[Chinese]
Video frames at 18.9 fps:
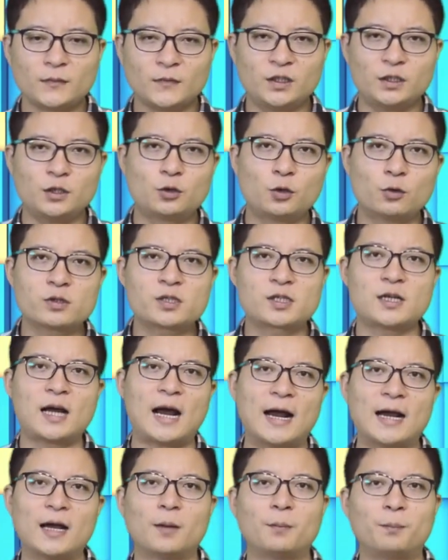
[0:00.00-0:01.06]
你同时
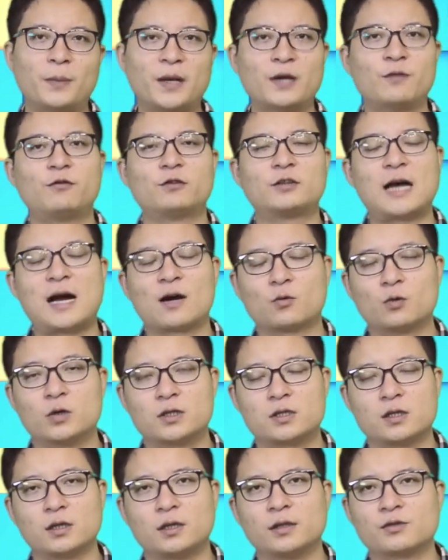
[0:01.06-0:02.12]
还要背负大国的
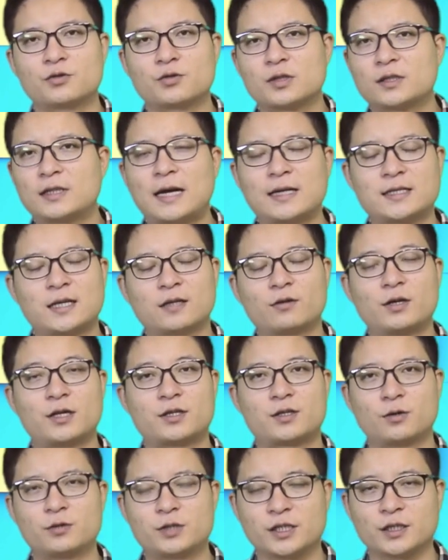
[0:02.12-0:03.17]
责任，就是大家都在
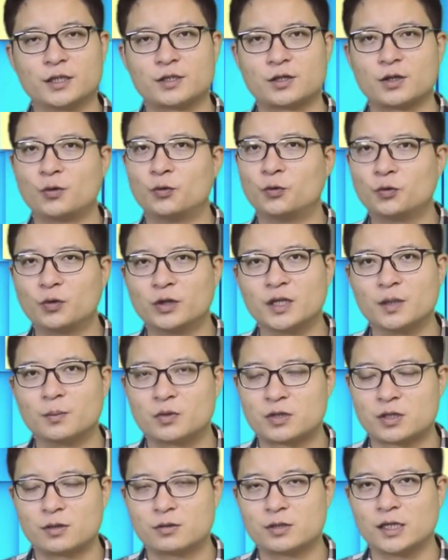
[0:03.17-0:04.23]
收紧的时候，如果你
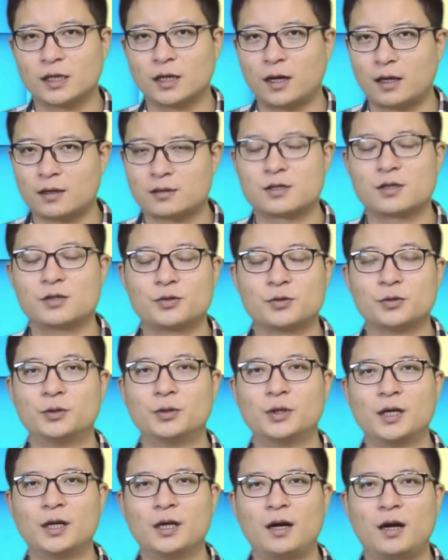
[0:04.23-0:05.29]
不收紧啊，这就
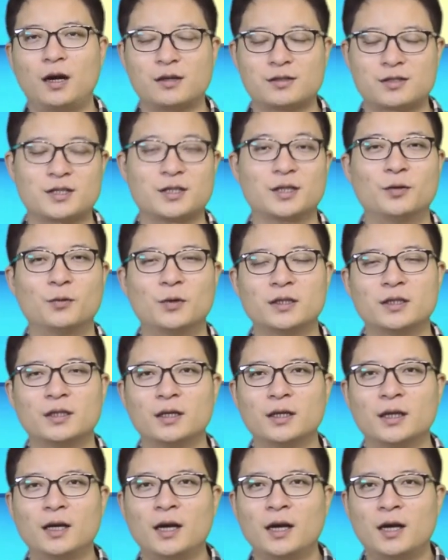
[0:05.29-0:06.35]
啊是一个问
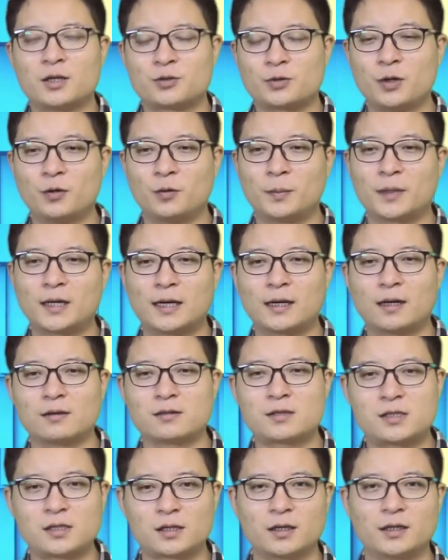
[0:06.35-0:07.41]
题。所以我们看到
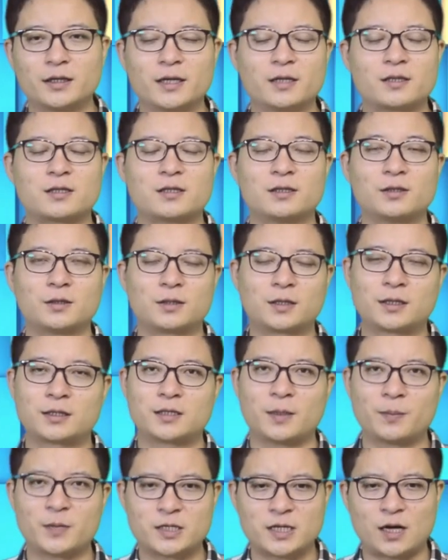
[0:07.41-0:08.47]
这个也是
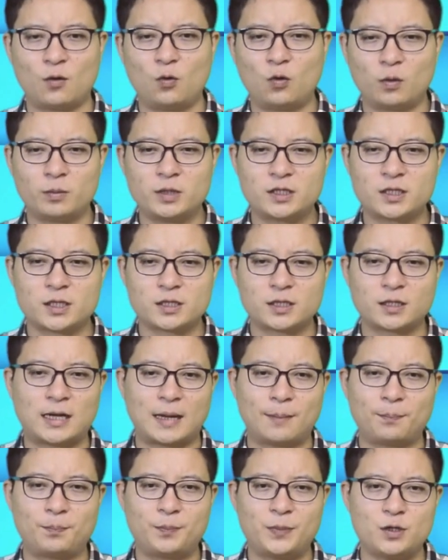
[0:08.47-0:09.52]
前面讲货币政策，
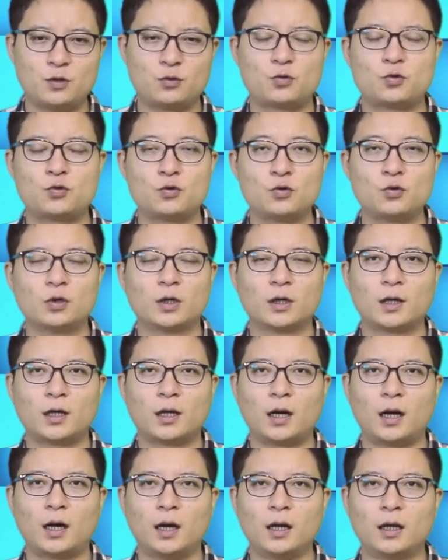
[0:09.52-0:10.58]
它必须
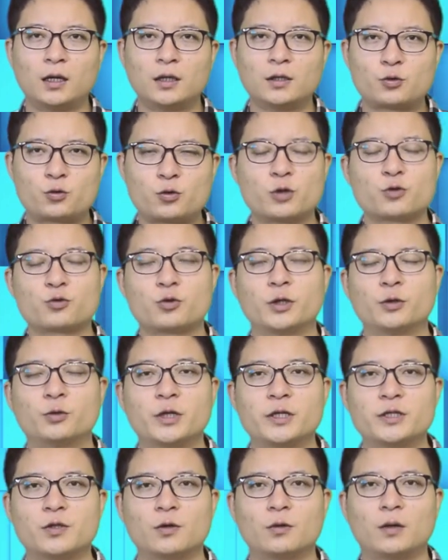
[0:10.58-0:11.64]
啊顺水
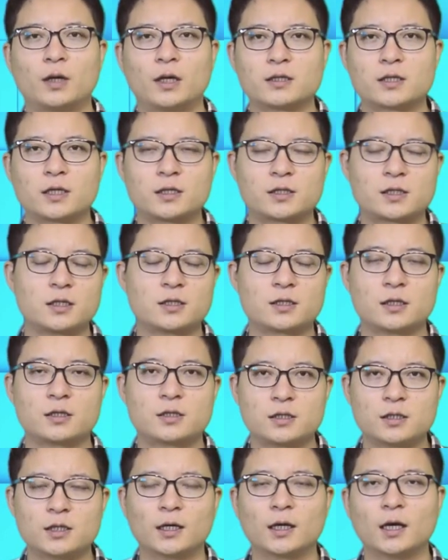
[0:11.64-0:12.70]
推舟啊，这个政策
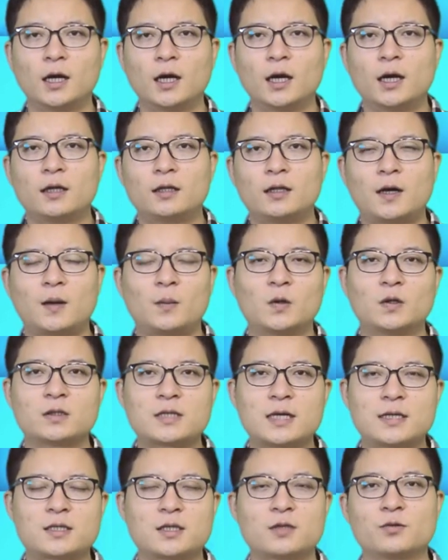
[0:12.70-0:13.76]
制定。那么
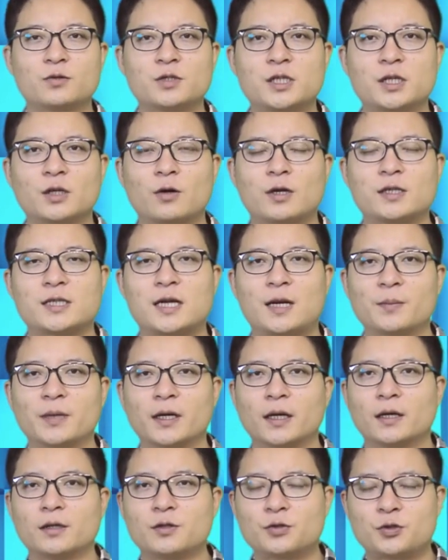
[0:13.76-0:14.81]
在这种情况下
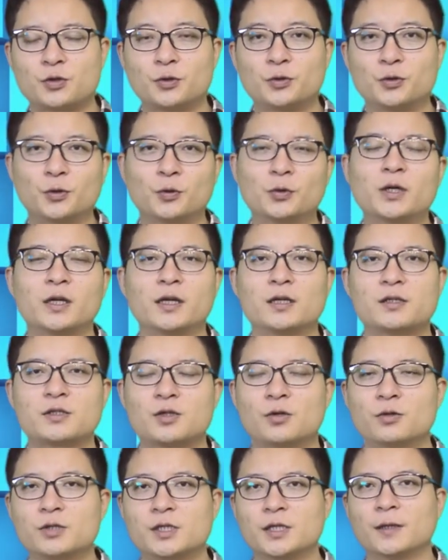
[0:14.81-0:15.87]
面，就有可能
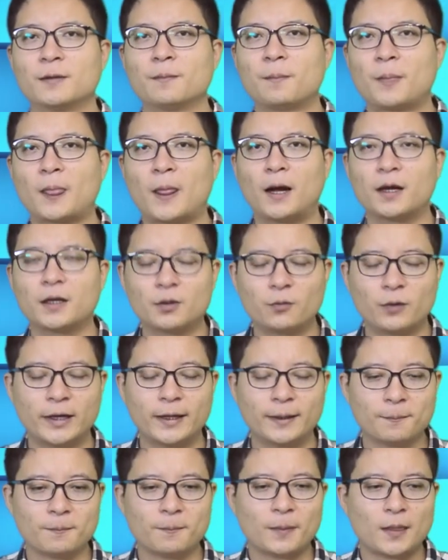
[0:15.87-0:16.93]
收紧。那因为